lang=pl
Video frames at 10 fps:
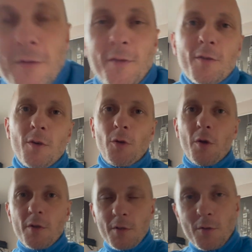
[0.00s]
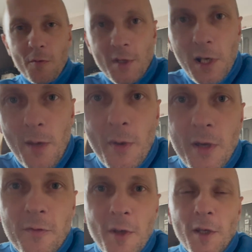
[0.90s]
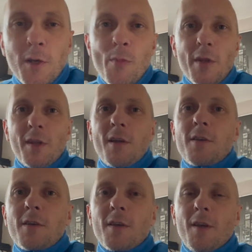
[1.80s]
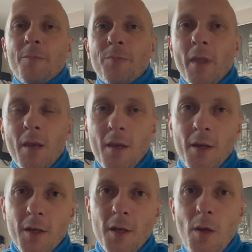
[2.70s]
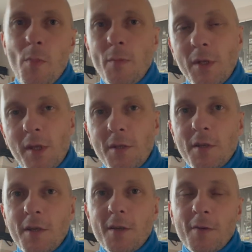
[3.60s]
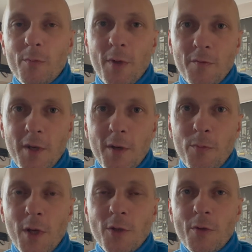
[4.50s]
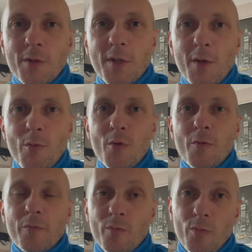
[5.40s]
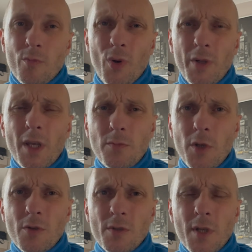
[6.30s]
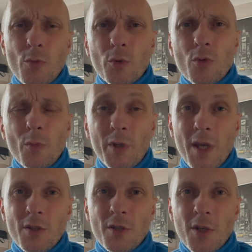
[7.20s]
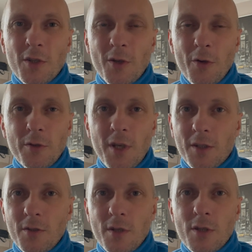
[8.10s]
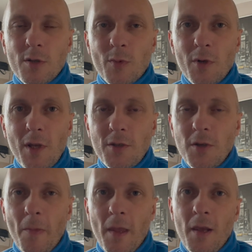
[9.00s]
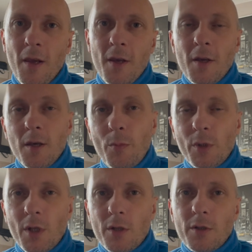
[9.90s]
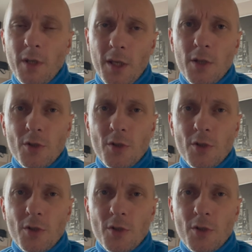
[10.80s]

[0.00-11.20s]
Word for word: no, do kryzysu w sklepach w Wielkiej Brytanii. Y, pamiętacie pewnie miesiąc temu, ponad miesiąc temu, to już bodajże 6 tygodni, jak ten czas szybko leci. Y, ponad jakieś